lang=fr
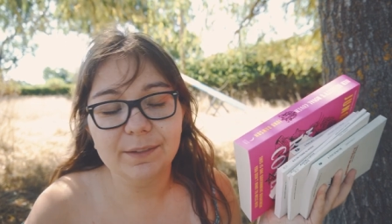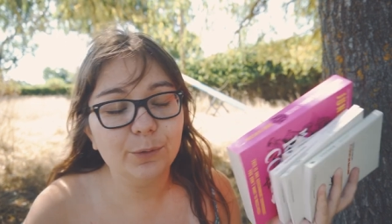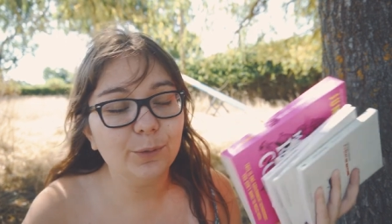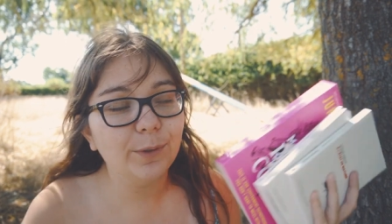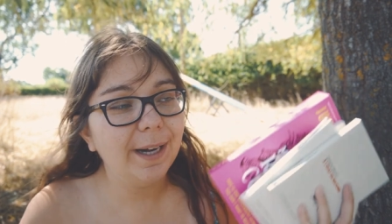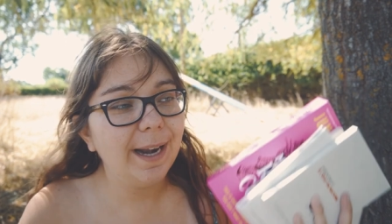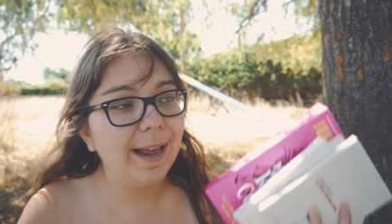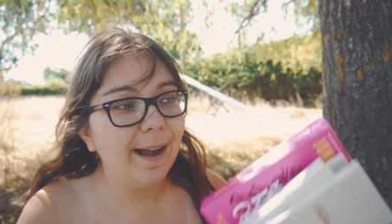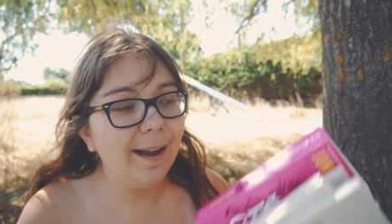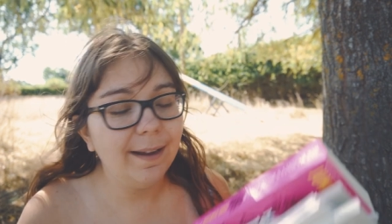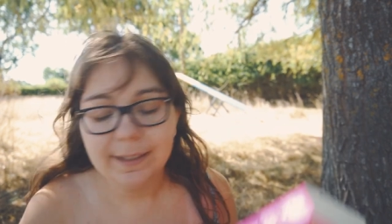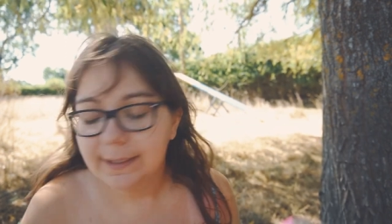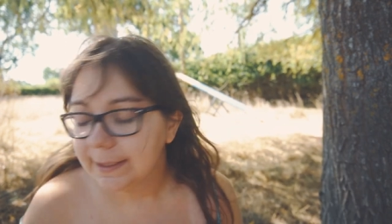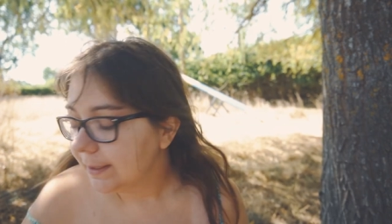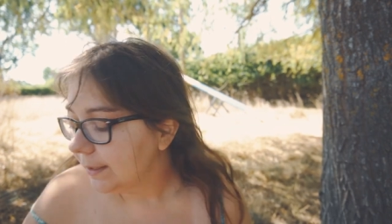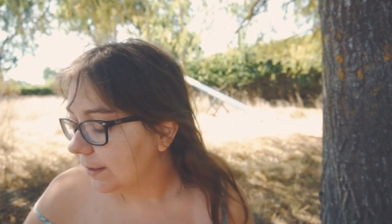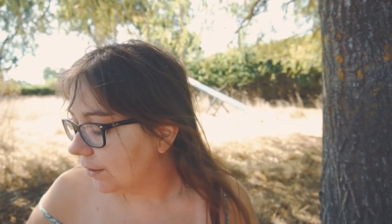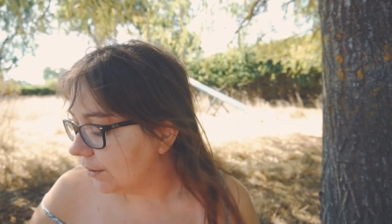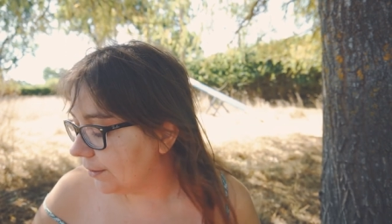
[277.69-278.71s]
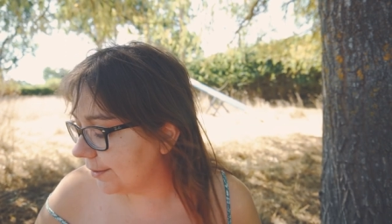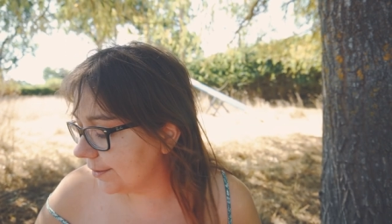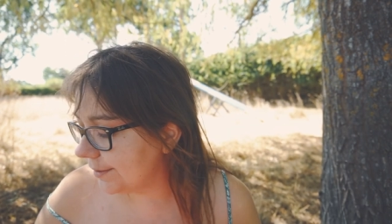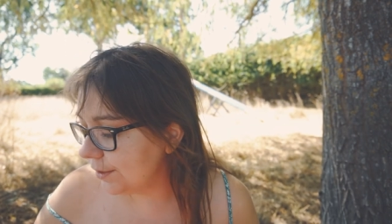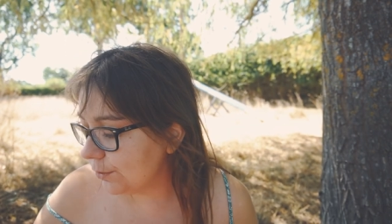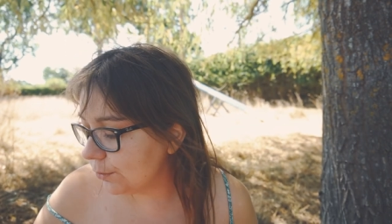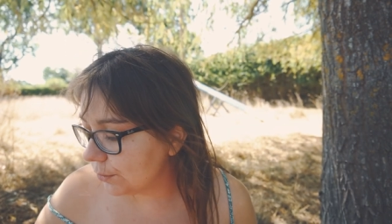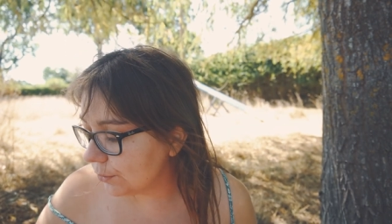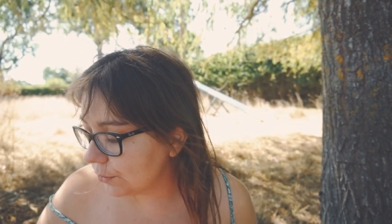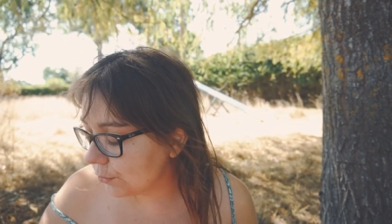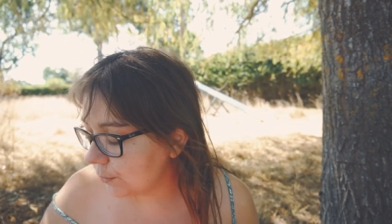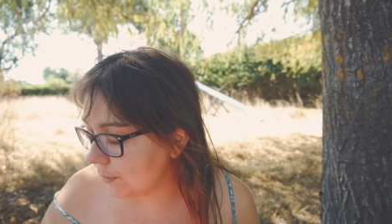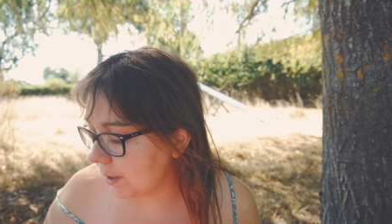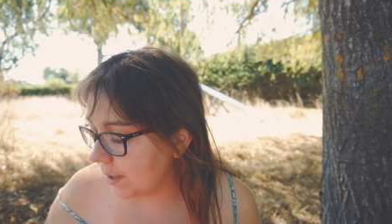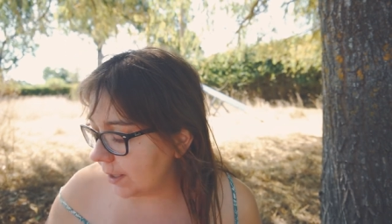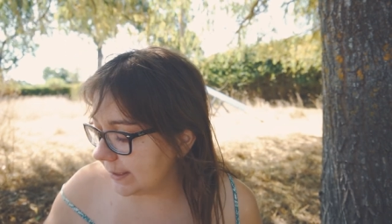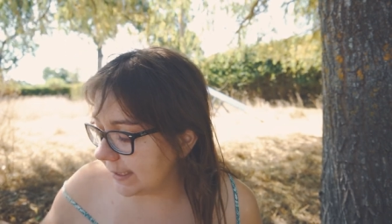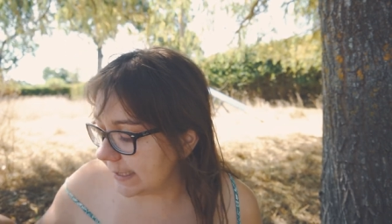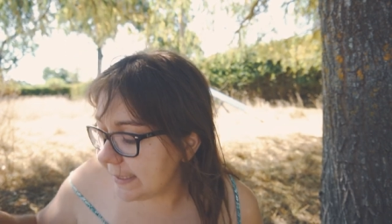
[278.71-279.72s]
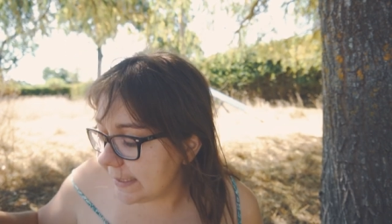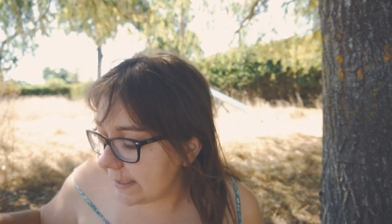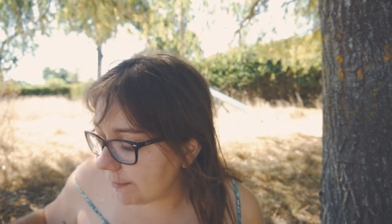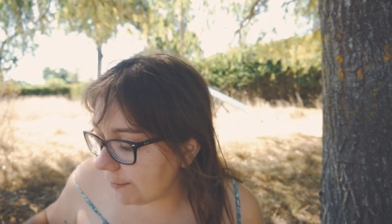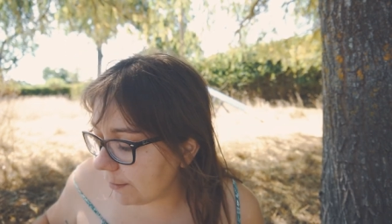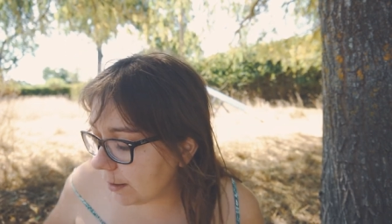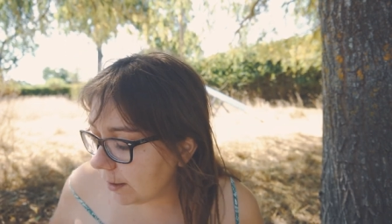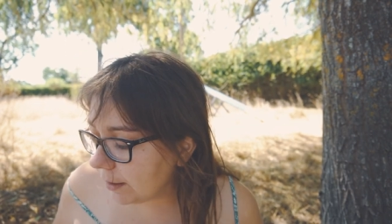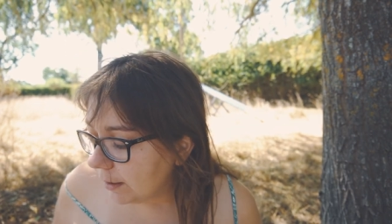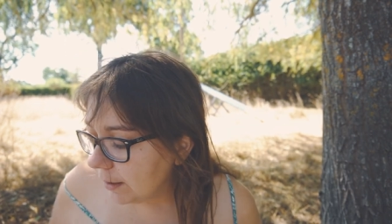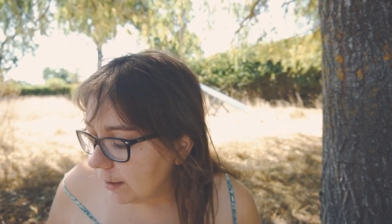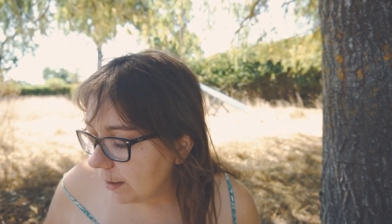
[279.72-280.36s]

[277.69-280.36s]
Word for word: Donc là, euh, si je reçois des livres,